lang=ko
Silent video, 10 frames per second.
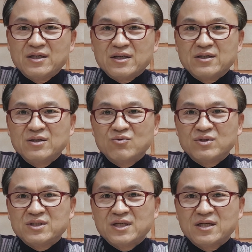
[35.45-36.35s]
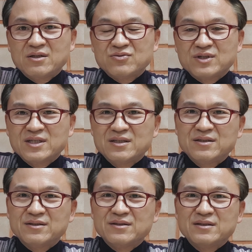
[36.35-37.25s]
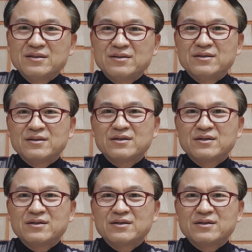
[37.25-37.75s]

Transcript: 근데 우리 생활 속에서 어,